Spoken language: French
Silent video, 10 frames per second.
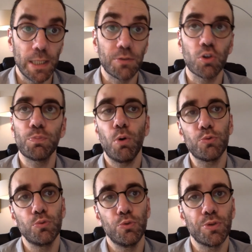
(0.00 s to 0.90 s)
Il
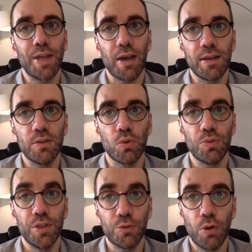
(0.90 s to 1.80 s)
transporte une cargaison
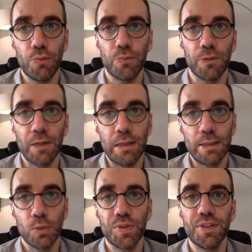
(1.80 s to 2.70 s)
d'étoffes
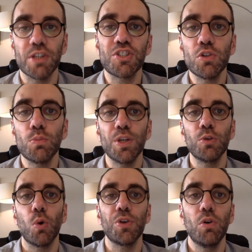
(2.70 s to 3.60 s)
qui ont été achetées au
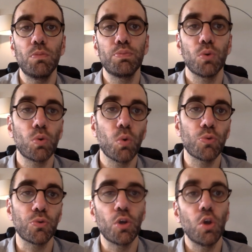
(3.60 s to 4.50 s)
Moyen-Orient pour le
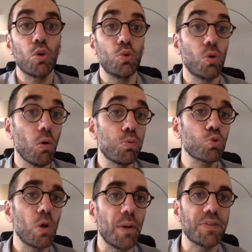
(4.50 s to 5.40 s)
compte de grands
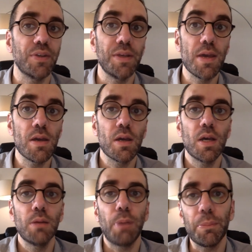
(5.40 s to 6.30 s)
bourgeois marseillais,
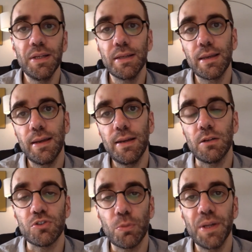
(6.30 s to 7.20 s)
parmi
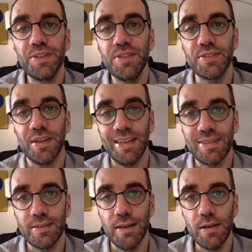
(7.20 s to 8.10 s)
lesquels Jean-Baptiste
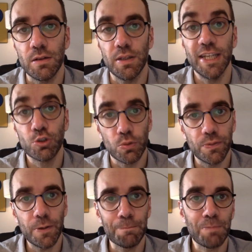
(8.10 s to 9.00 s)
Estelle,
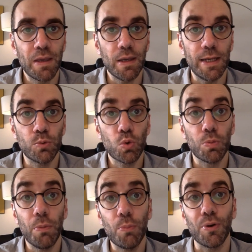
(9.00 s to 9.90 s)
échevin, et
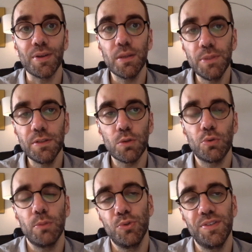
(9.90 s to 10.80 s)
donc membre éminent
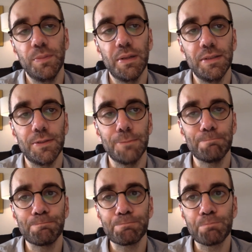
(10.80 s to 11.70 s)
de la municipalité.
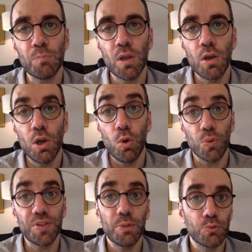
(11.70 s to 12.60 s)
On
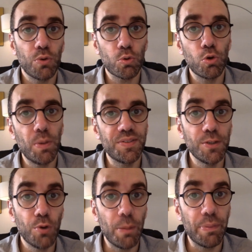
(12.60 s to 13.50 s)
sait maintenant que le
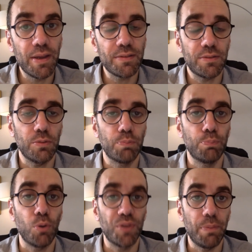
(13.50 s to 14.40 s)
bacille de la peste,
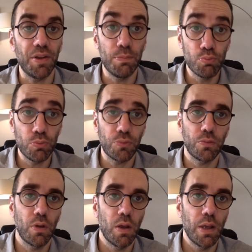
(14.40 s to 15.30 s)
porté par des
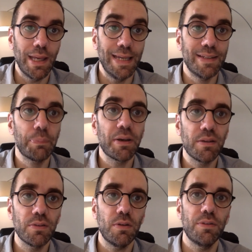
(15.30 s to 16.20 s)
puces, était
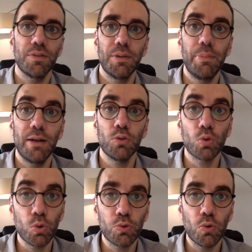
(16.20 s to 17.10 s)
présent dans des balles de
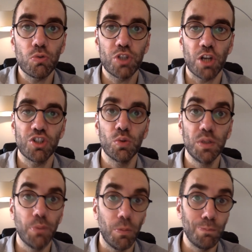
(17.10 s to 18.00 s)
coton chargées au
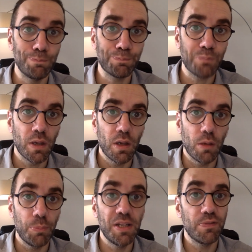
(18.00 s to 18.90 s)
Liban.
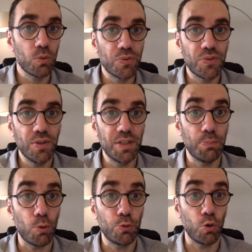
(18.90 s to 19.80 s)
Mais il y avait aussi des
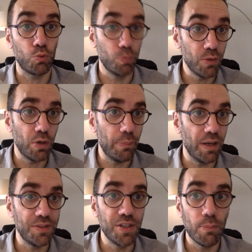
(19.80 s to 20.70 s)
porteurs humains de la
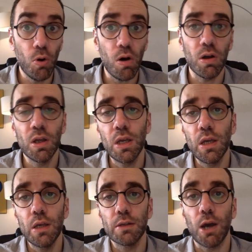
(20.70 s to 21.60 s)
maladie à bord,
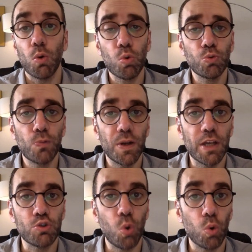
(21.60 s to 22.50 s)
car au cours du
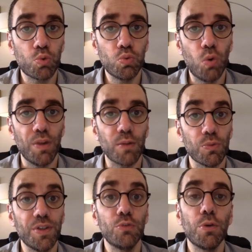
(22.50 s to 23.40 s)
voyage de retour, on a
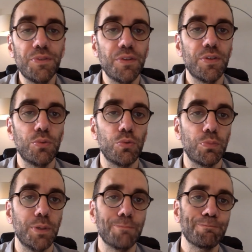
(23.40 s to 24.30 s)
compté 9 décès
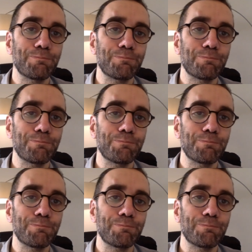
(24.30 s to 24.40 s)
suspects.